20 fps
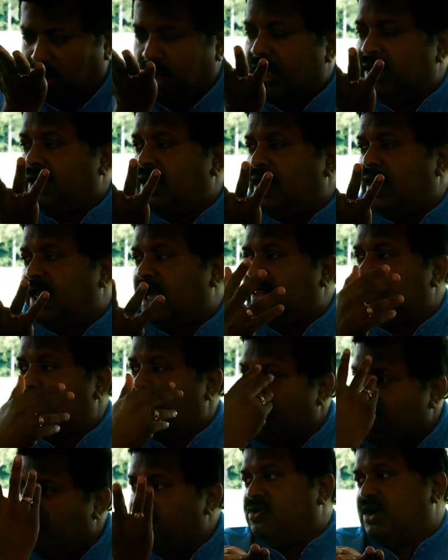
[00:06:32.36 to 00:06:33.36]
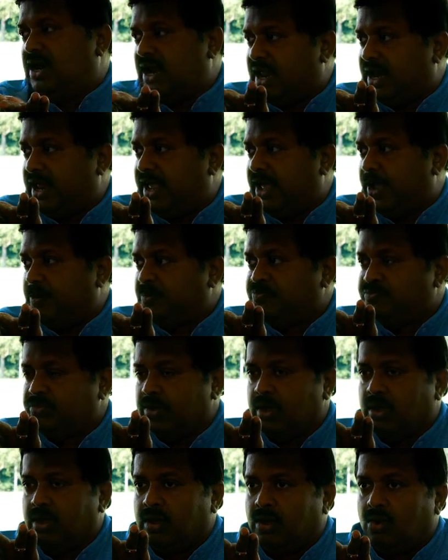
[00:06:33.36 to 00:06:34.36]
அதனால் அதில் ஆய்வுகள் நிறைய
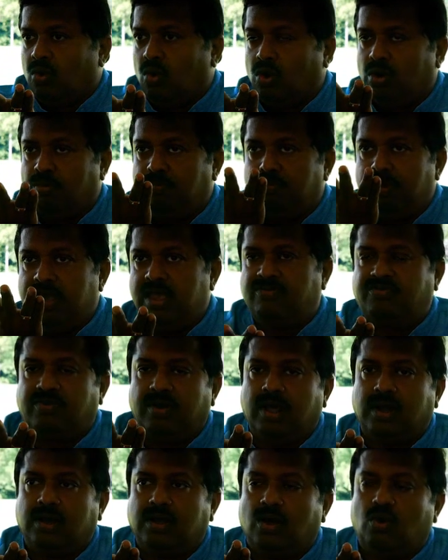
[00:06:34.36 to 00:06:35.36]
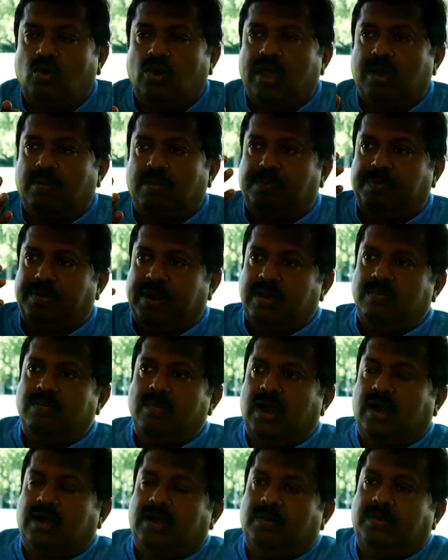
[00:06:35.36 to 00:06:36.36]
ஒரு பீஃபில் இருக்கக்கூடிய ப்ரைம்
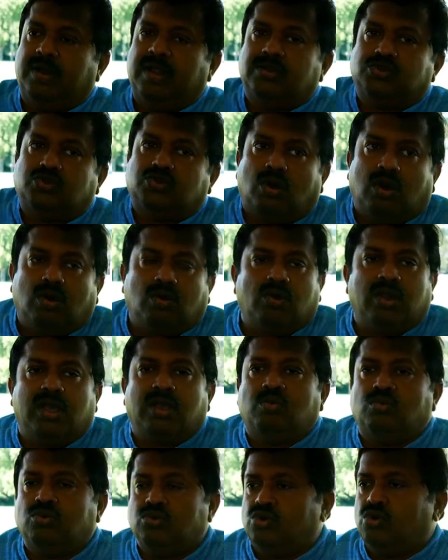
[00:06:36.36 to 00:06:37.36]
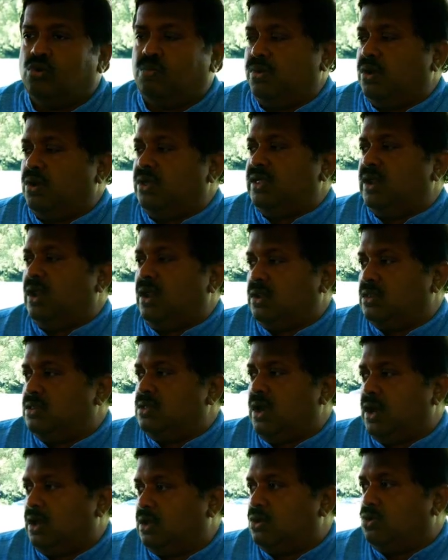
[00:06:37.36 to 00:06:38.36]
கட் அப்படின்னு சொல்லக்கூடிய முதுகு
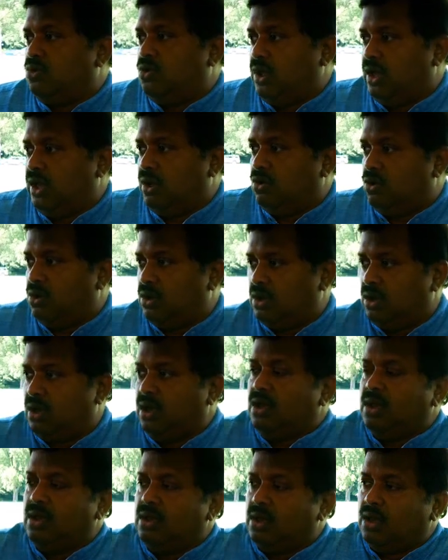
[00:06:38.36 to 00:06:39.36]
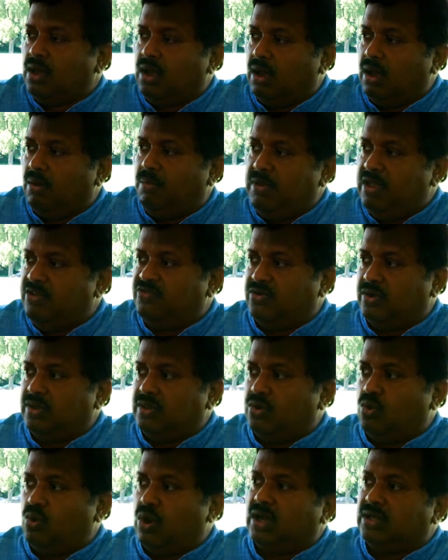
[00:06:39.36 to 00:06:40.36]
பகுதியிலிருந்து எடுக்கக்கூடிய ஒரு பீஃப்
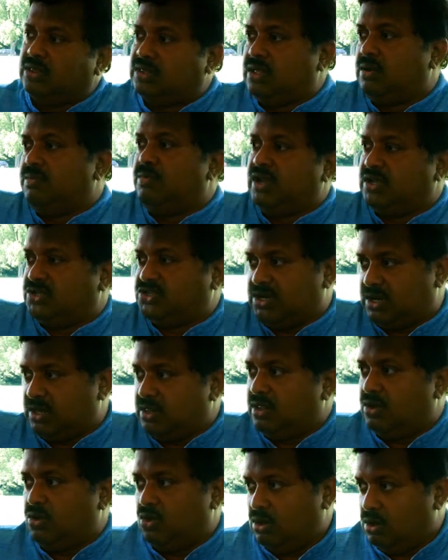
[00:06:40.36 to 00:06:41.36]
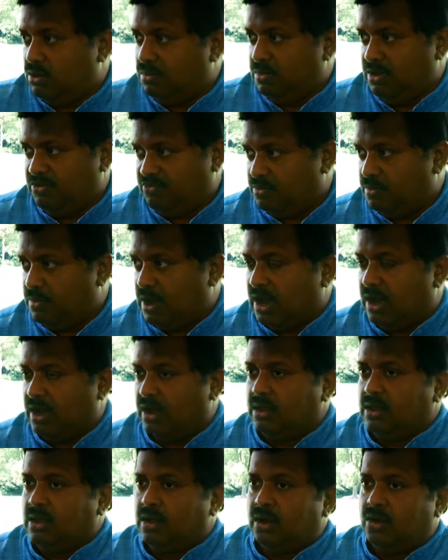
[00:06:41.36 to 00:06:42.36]
வந்து உலகத்தின் மிகச்சிறந்த ஒரு பீஃபும்பாங்க
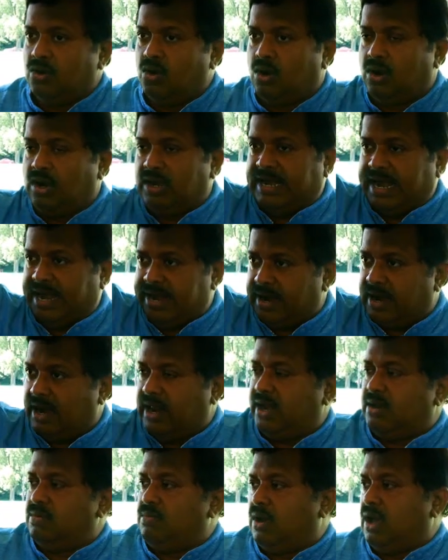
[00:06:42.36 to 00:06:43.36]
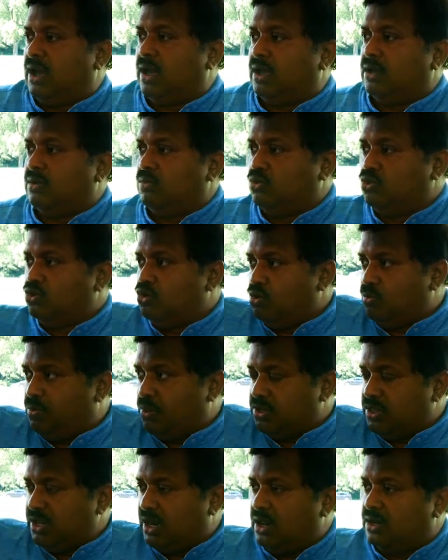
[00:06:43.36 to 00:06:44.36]
இன்னொன்று டெண்டர் லைன்பாங்க முதுகு
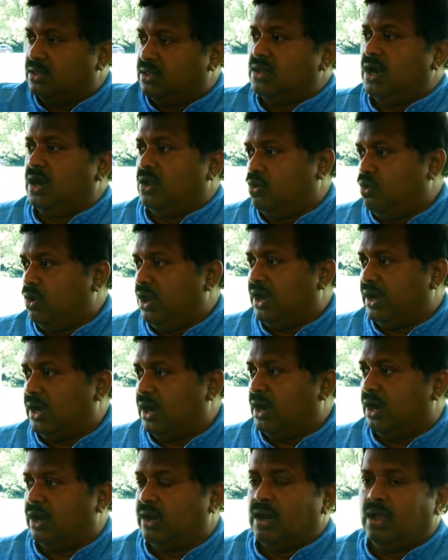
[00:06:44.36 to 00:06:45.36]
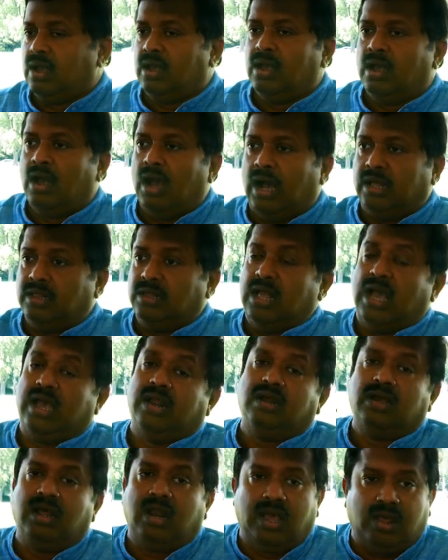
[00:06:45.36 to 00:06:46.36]
பகுதியிலிருந்து எடுக்கக்கூடிய டெண்டர் லைன் அதுதான்
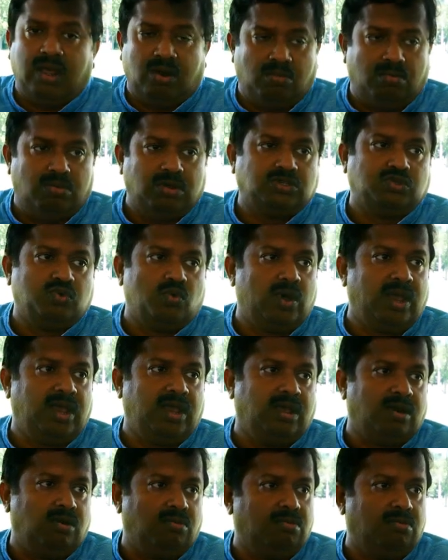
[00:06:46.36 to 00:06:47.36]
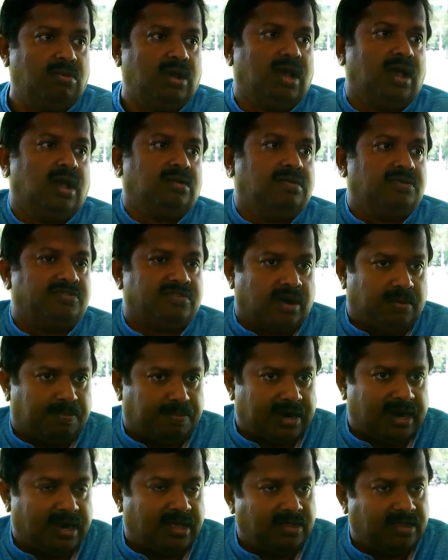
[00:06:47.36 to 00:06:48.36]
இருக்கிறதுலே ரொம்ப சுவை ரொம்ப
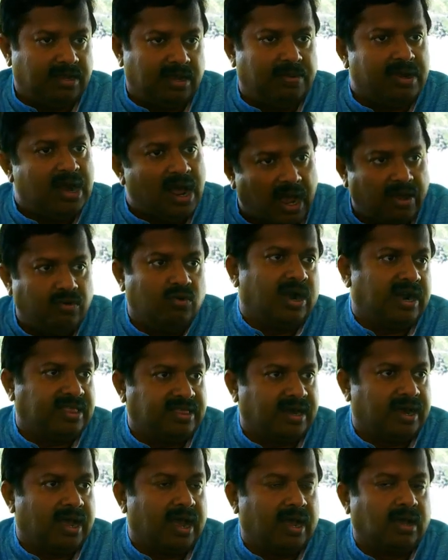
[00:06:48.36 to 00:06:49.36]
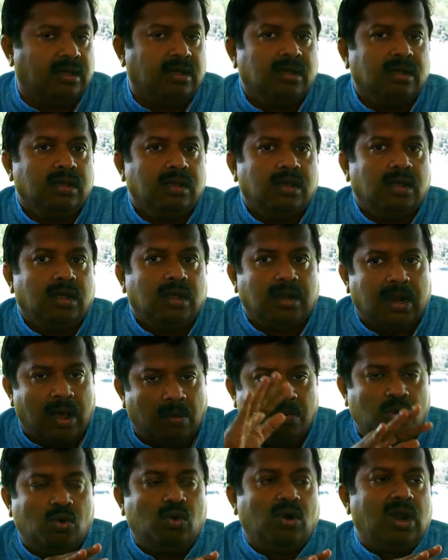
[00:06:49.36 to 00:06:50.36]
சிறப்பானது அப்படின்னு ஆய்வு நடத்தியிருக்காங்க
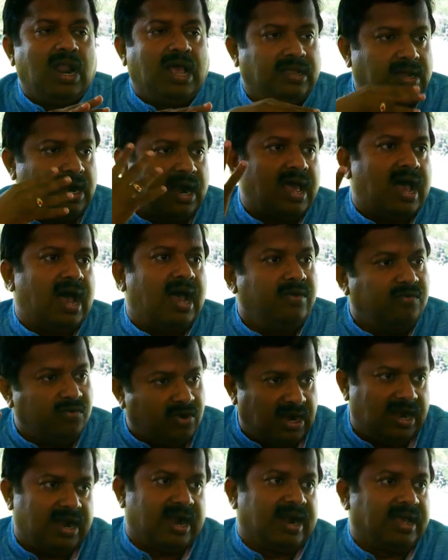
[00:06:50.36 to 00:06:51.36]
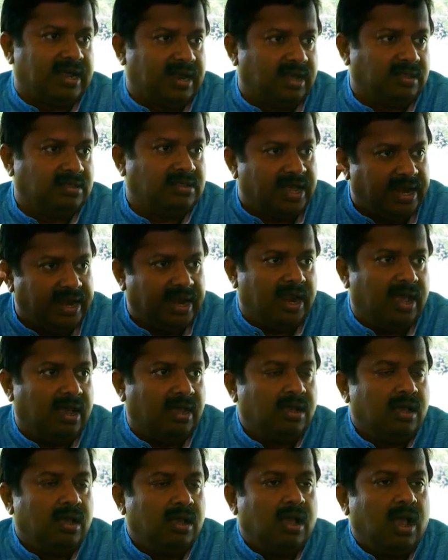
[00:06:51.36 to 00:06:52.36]
நம்ம ஊரில் அதுக்கான ஆய்வுகள் நடக்கலை தெரியல
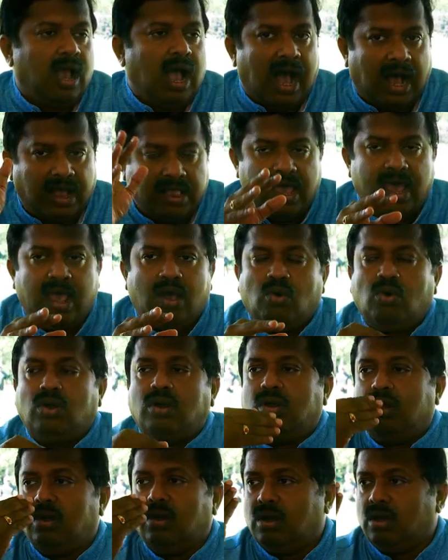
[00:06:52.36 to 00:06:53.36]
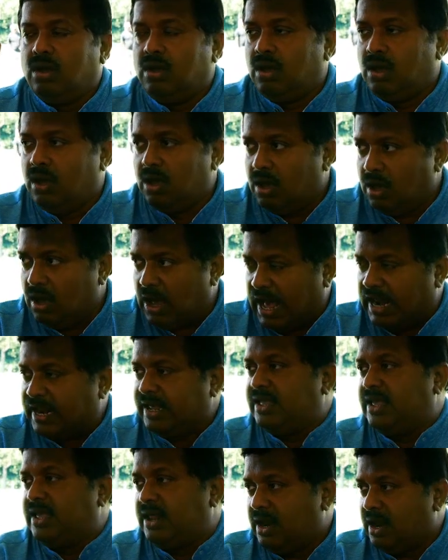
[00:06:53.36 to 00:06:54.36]
அதே ஒரு
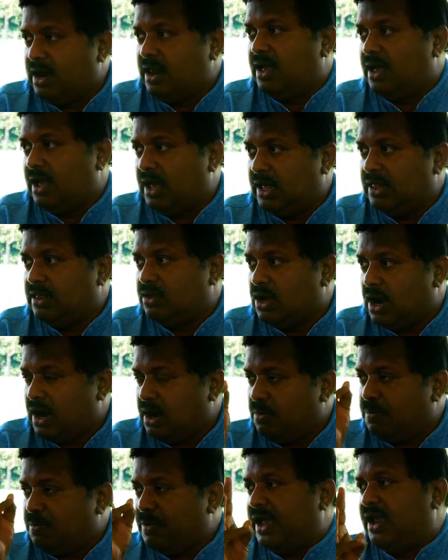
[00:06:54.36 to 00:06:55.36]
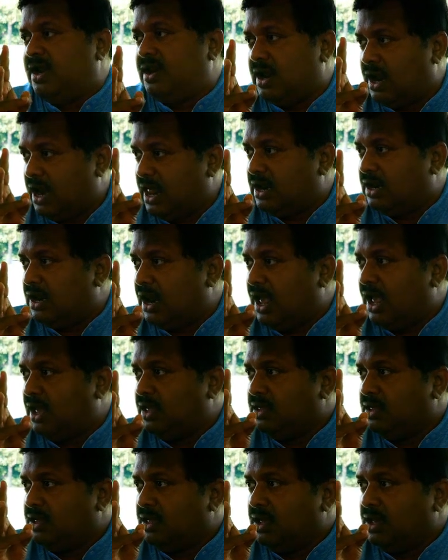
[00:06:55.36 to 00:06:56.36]
அரைக்கீரையில் அதுக்கான பயன் நல்லா இருக்கலாம்
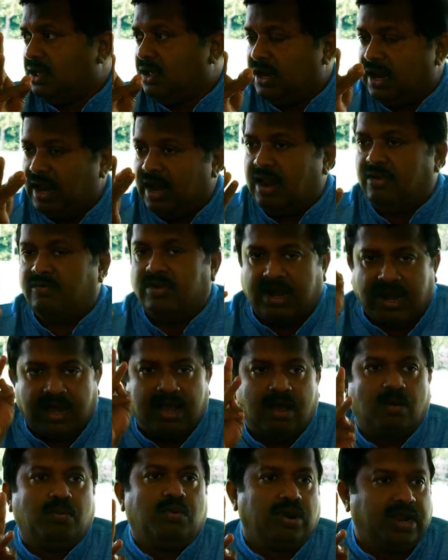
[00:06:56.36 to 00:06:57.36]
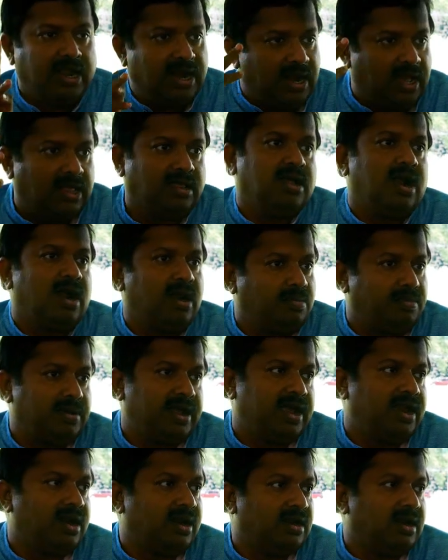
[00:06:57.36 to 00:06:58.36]
இல்லைன்னா வெண்டைக்காய் பொரியல் அதுக்கான
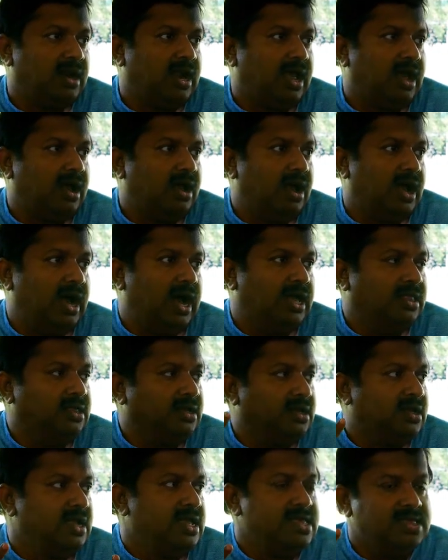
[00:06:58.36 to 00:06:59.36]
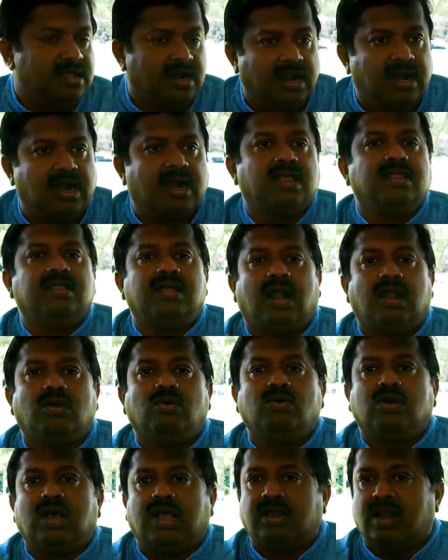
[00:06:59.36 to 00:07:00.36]
பயன் இருக்கலாம் அதுக்கு இதில் நடந்த
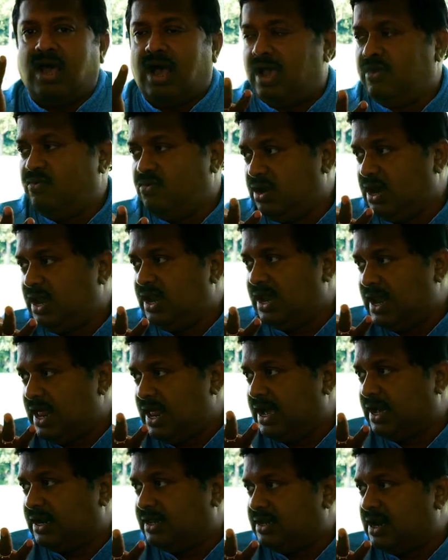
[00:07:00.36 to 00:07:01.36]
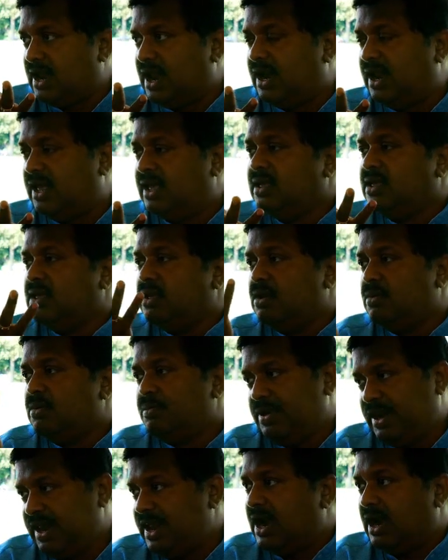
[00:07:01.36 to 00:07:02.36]
அளவுக்கு அதில் ஆய்வுகள் இல்லைங்கிறதுனால
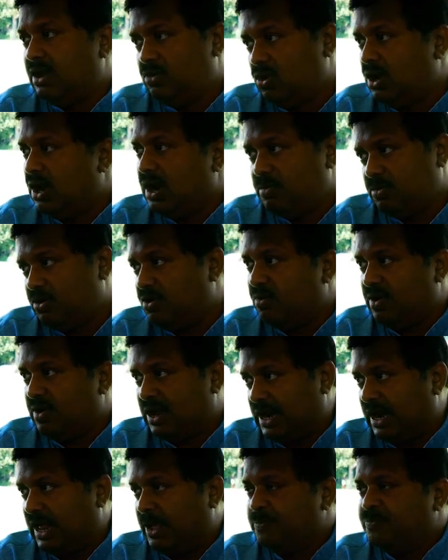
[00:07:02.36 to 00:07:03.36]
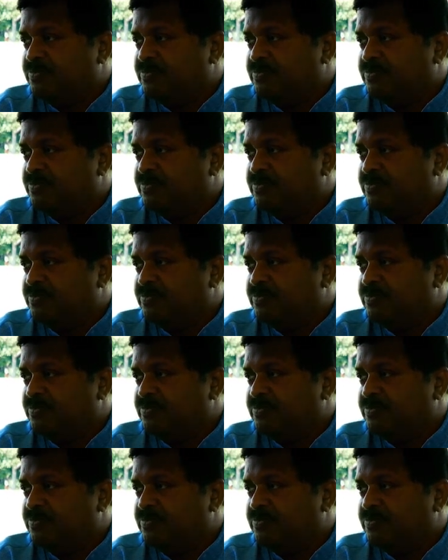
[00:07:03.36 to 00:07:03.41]
பெரிய அளவில் நமக்கு வரல